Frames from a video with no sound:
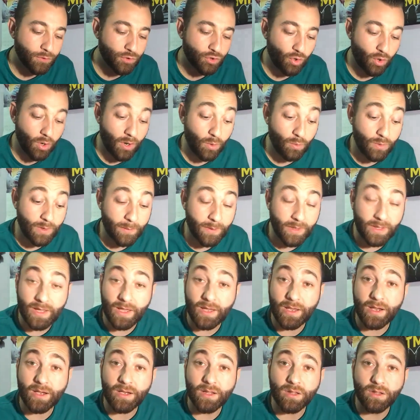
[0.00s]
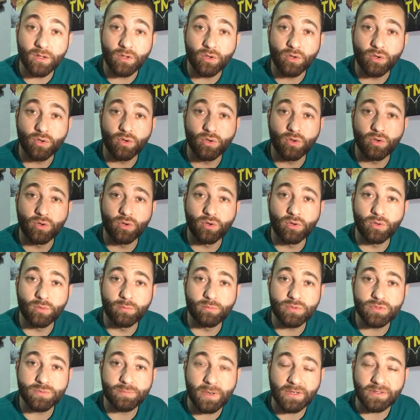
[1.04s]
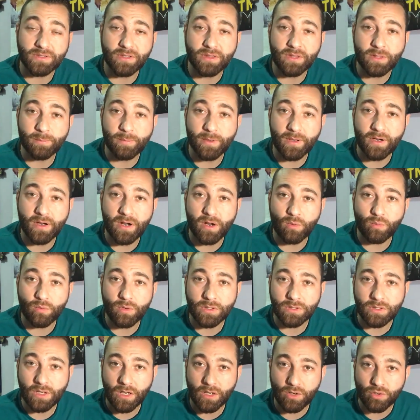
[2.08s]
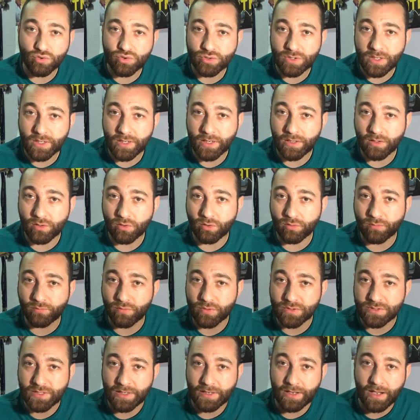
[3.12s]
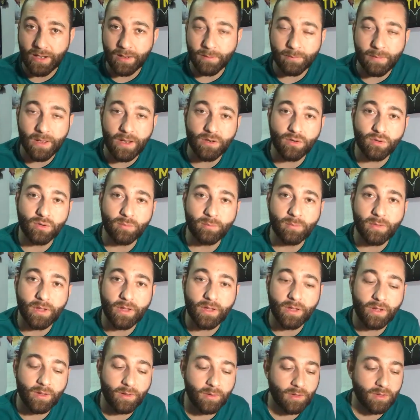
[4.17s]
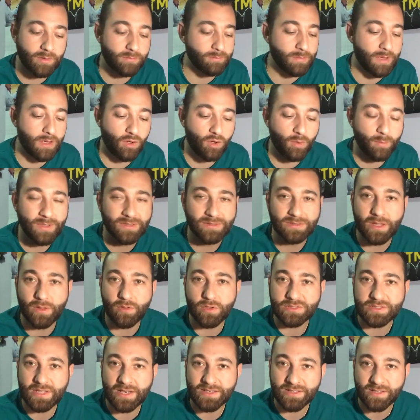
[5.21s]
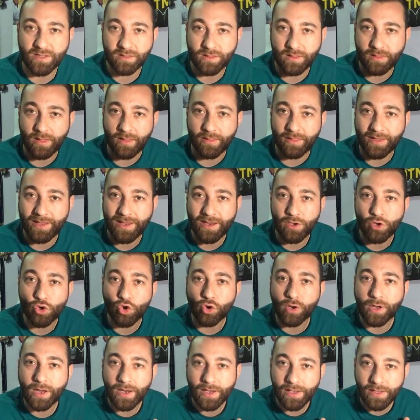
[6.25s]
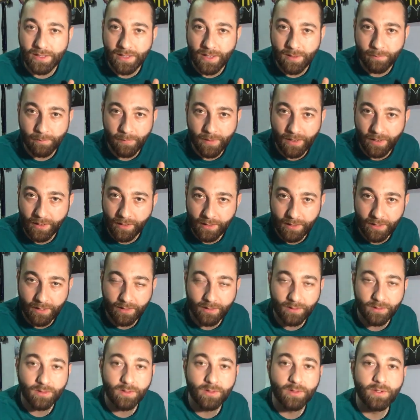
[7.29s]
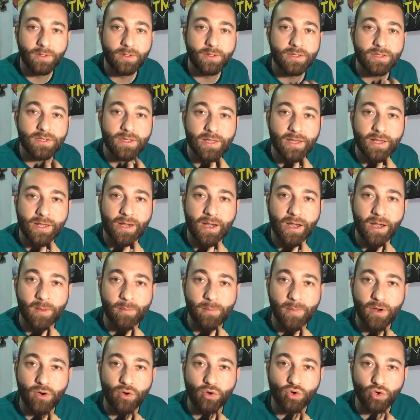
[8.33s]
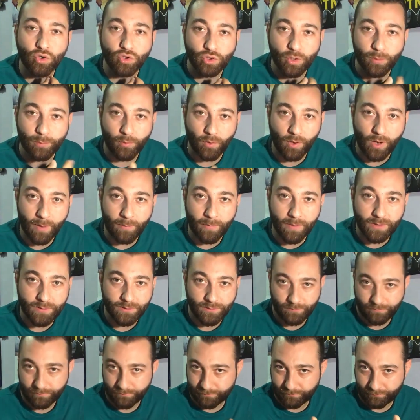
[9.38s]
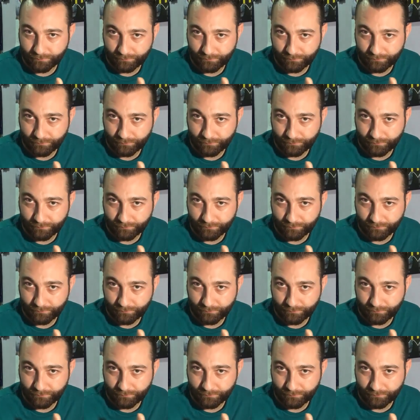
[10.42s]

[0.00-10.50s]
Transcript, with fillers: Yo alguna vez que he querido pues, participar en alguna otra cosa que no fuese Gran Hermano, me, han comentado hasta la saciedad de que no querían mezclar eh, Gran Hermano con otros programas.